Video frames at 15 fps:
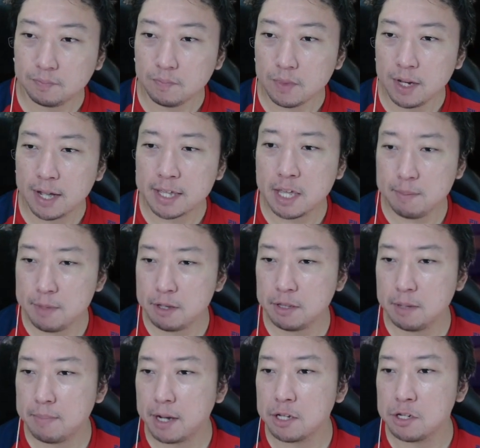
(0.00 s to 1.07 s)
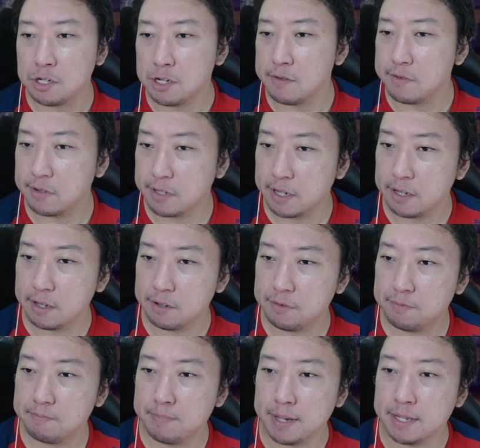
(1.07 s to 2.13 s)
Aqui é meio debatível, né? Eu
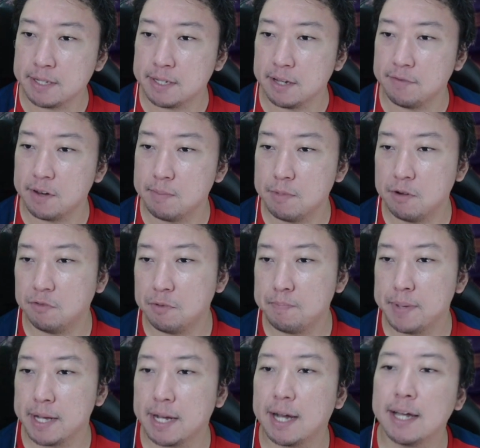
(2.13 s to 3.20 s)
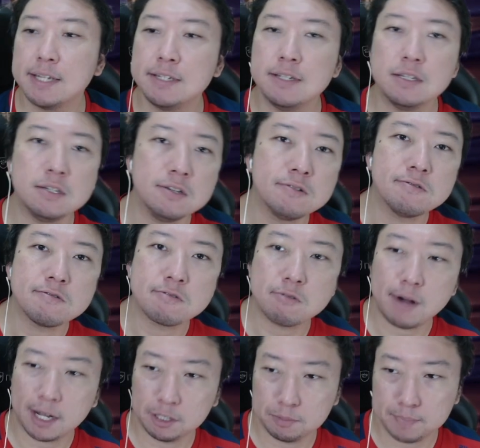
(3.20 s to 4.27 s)
pensei, falei, bom, vou pegar esse
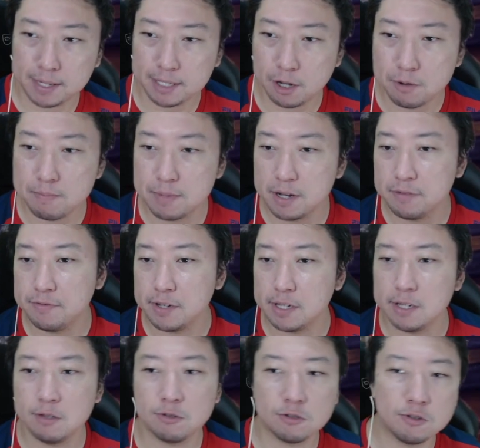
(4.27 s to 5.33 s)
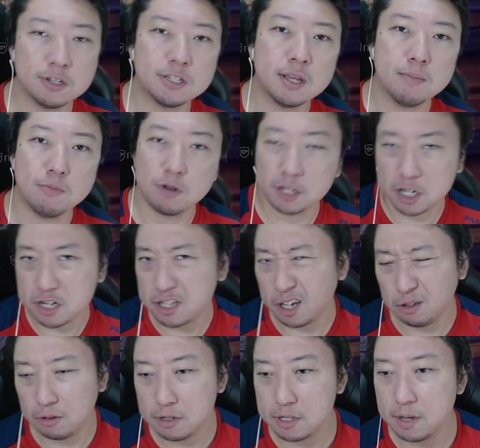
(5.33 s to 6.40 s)
5-4 pra dar o buff ali nos dois demônios, que a gente tem
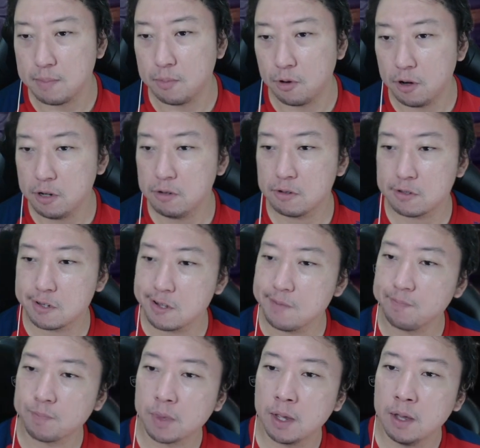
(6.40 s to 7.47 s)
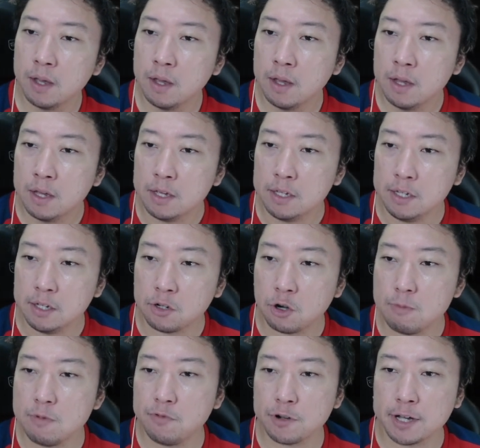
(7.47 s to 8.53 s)
dois demônios, né? E
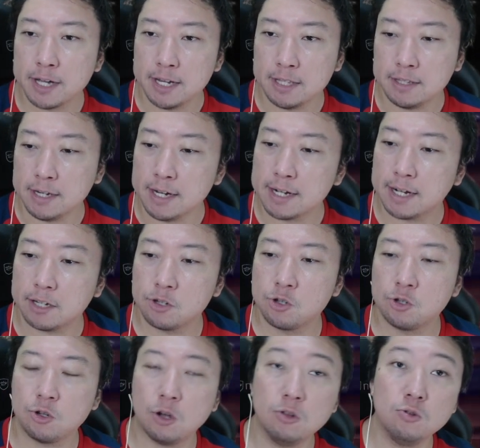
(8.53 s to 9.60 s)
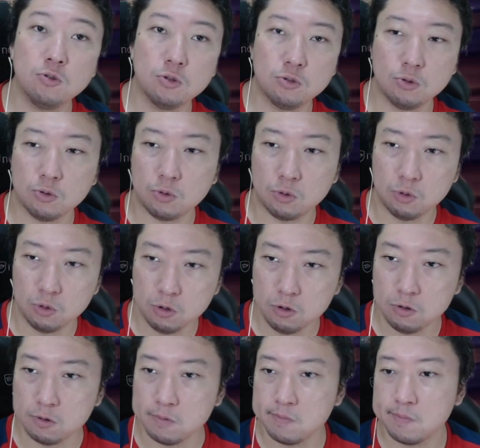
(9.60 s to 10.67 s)
como eu vou querer trincar só no outro turno,